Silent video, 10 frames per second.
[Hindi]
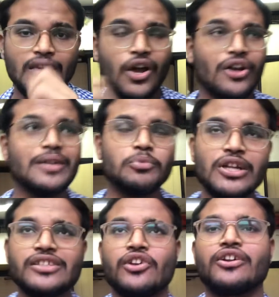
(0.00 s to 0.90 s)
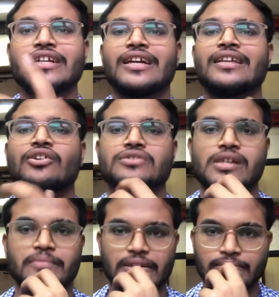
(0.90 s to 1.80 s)
और ये पूरा थियोरटिकली
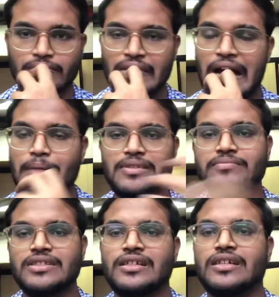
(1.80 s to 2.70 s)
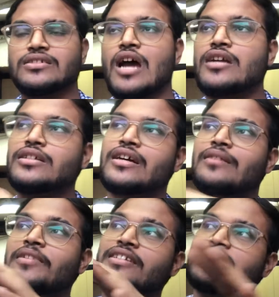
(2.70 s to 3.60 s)
कॉन्सेप्ट है आप इसमें नहीं कि चार्ट देखा
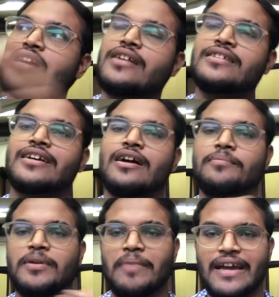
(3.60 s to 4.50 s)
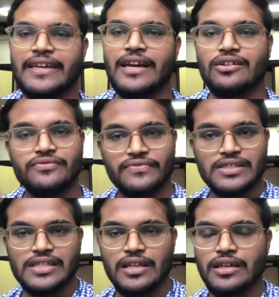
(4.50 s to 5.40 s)
मैंने चार्ट देखा आप भी बाय किया फिर
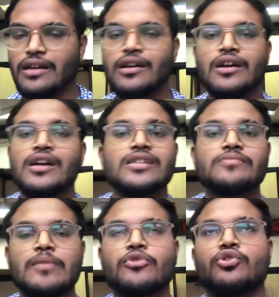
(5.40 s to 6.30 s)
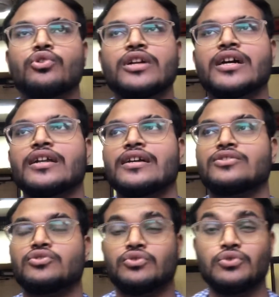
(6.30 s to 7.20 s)
सेल किया इसमें आपको होल्ड करना है
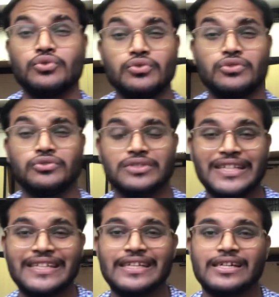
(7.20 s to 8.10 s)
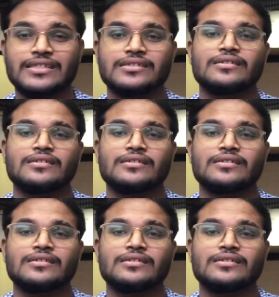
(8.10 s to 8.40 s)
टू टू थ्री ईयर्स